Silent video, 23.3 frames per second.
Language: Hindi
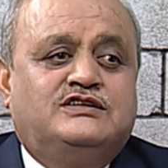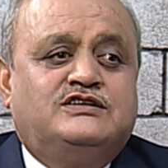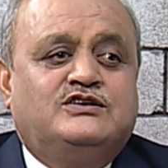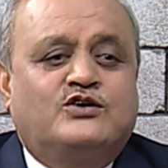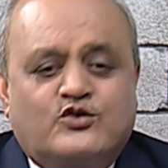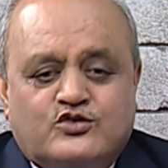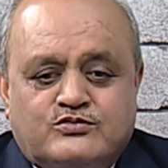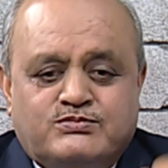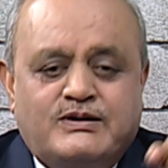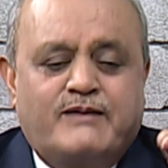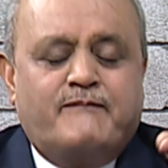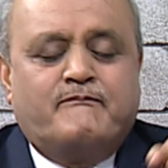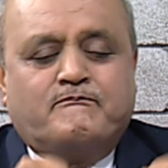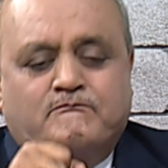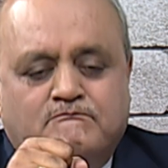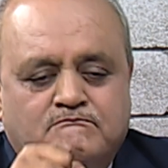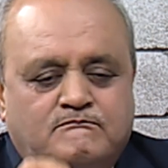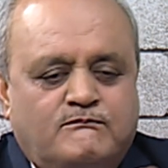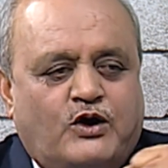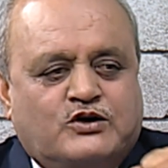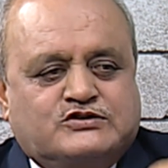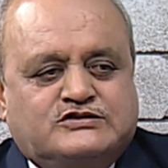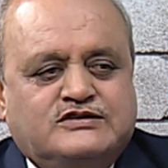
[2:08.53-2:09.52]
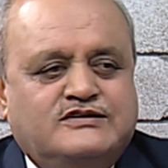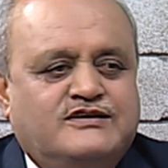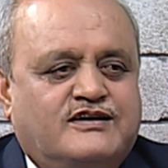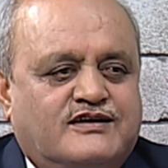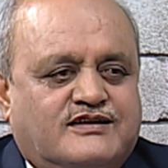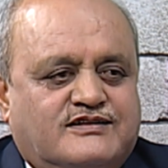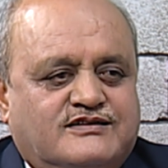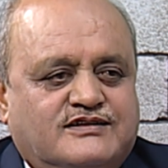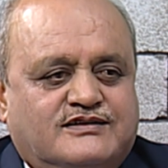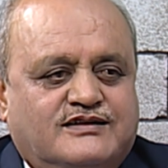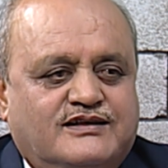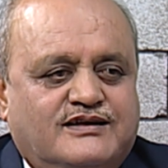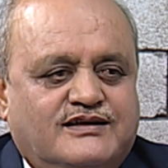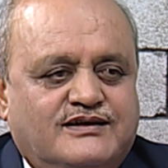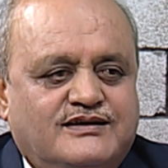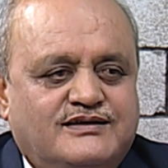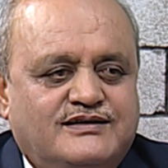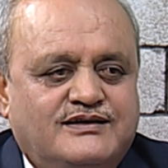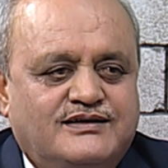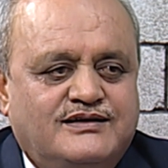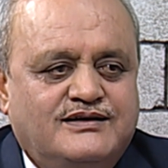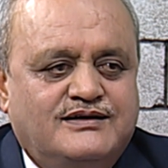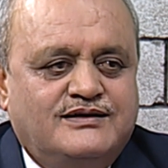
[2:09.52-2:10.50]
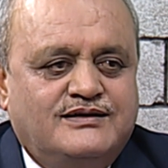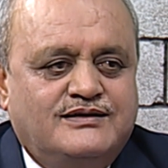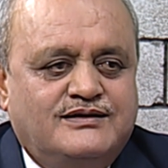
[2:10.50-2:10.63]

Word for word: थी और उसमें बॉक्सिंग करते थे जी